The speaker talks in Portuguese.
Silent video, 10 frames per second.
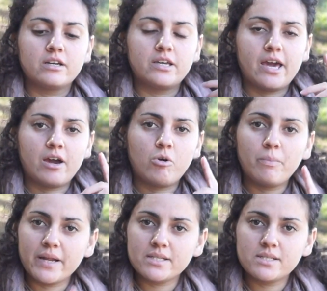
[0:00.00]
que é
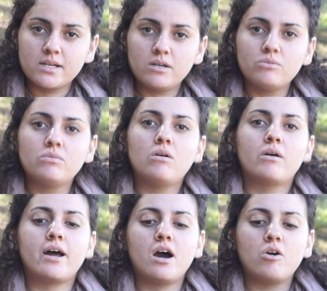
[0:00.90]
compreensão
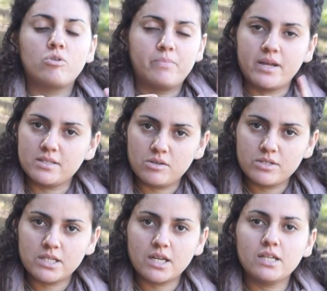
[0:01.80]
oral, compreensão
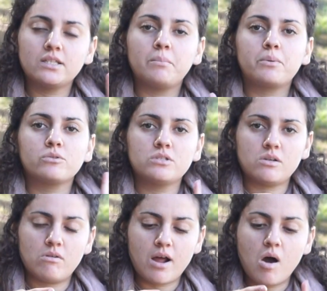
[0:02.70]
escrita,
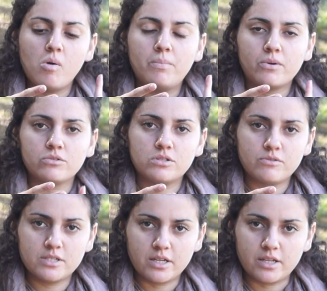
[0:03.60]
produção oral, produção
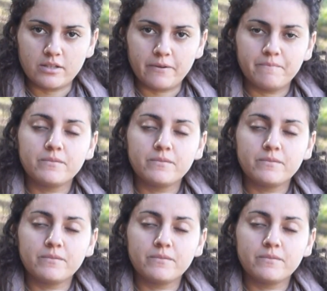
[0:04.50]
escrita.